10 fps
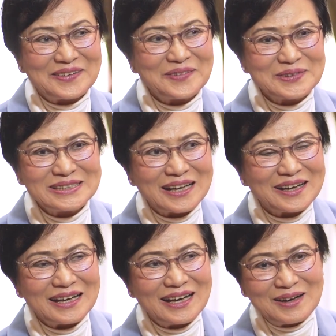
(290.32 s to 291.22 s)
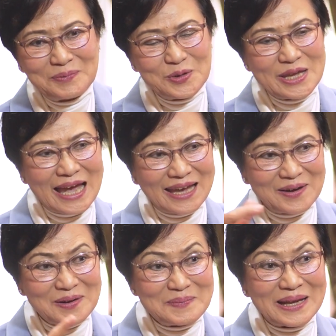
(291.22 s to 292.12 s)
คงจะผู้ใหญ่
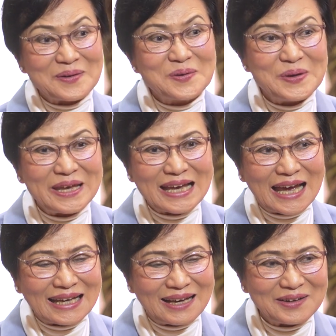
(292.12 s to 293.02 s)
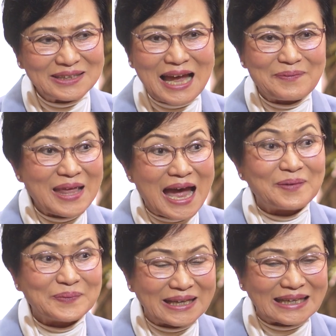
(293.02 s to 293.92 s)
เขากำลังคุยกันแล้วก็ทาบทา
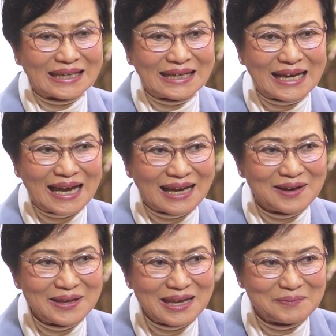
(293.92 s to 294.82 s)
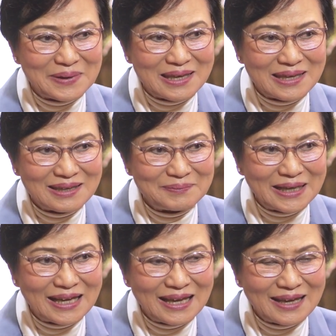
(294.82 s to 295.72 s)
มกันเนี่ยนะคะก็ยังไม่ไม่
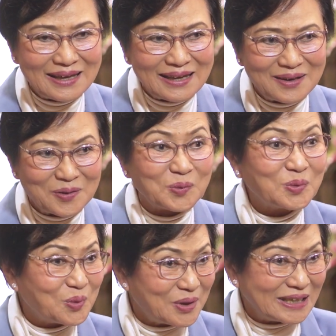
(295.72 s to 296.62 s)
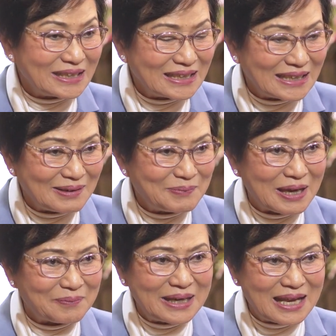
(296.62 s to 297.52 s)
ได้ลงตัวเลยทีเดียว
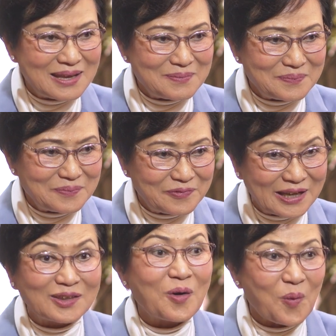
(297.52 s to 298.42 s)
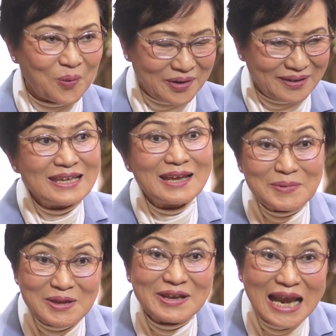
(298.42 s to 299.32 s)
ยังไม่ได้ฟันธง ยัง
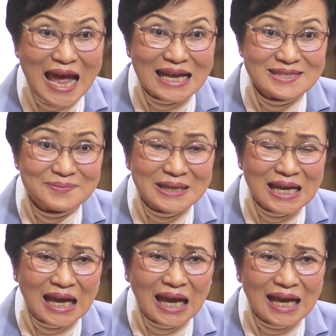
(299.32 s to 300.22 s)
มีเวลาใช่ไหมคะ